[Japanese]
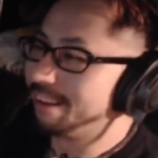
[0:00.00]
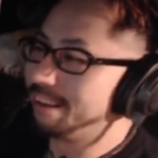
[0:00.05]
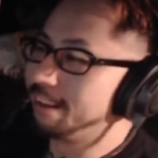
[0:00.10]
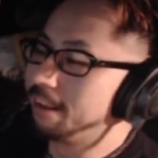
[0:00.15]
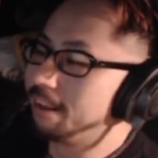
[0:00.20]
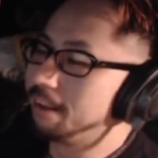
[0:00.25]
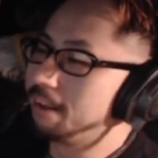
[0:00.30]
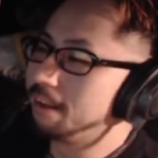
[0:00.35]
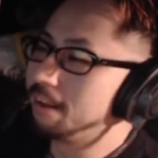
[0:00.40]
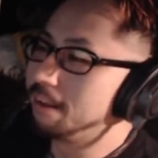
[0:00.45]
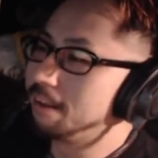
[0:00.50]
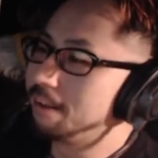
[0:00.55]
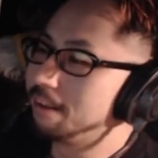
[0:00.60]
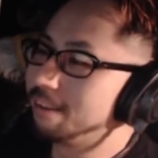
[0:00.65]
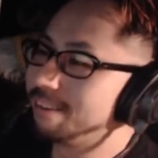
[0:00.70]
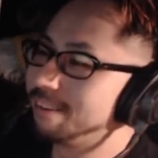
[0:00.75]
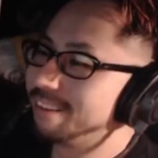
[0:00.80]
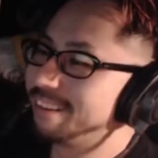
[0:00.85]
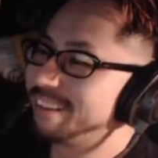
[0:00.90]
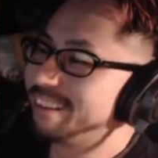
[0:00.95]
いや、普
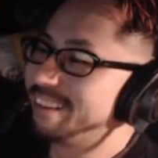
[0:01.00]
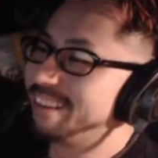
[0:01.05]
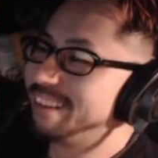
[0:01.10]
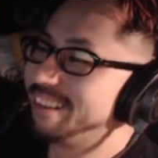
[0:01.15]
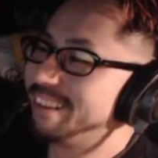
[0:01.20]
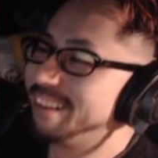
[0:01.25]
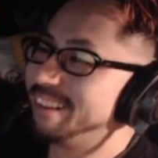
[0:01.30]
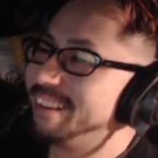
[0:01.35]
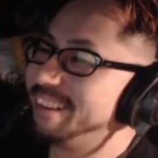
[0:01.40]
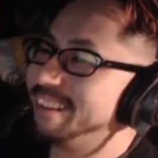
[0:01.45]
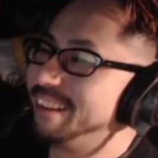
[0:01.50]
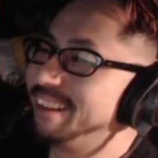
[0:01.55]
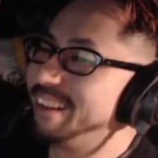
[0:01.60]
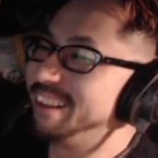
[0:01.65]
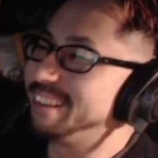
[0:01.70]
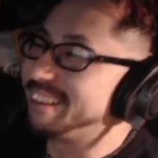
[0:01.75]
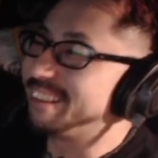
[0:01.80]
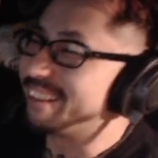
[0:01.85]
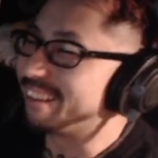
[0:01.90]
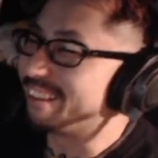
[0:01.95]
通に来てる。
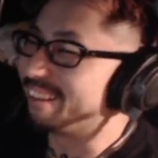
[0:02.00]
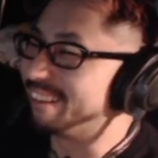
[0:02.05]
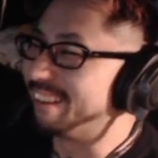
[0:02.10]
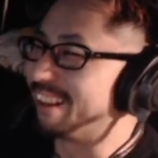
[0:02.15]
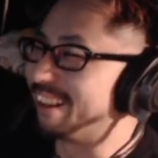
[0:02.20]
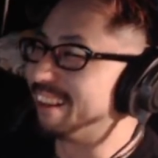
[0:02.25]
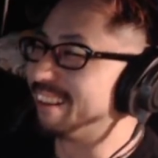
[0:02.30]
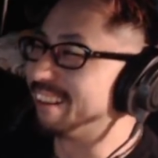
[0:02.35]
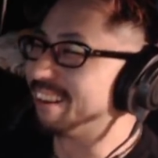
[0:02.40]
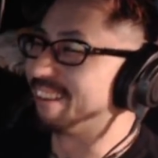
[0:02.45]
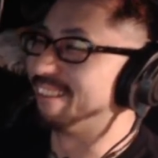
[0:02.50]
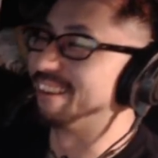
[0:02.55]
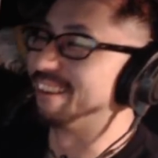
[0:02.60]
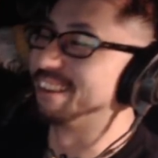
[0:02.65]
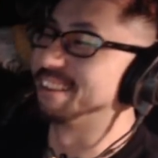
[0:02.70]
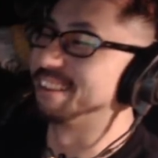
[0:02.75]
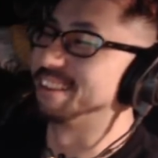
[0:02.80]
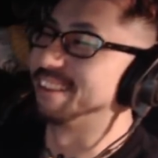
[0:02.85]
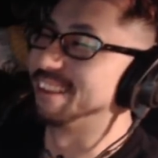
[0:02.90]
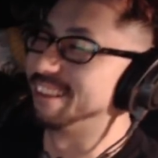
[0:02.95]
どんな脅
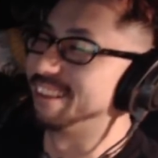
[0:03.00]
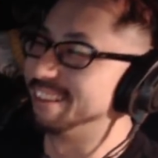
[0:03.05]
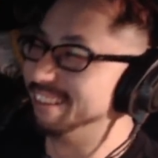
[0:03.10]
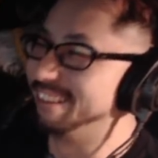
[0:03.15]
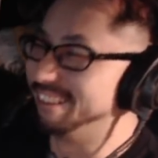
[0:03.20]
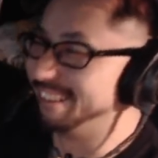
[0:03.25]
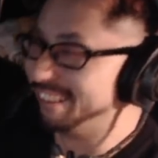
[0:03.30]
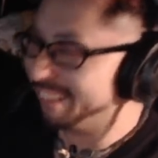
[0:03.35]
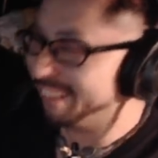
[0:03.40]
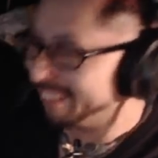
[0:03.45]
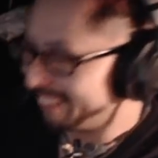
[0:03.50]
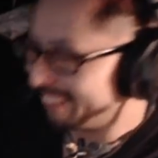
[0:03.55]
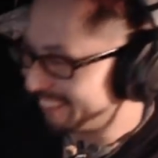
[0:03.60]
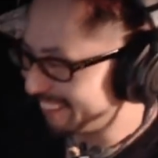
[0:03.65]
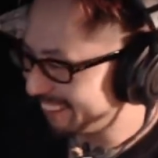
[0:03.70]
迫状が来んの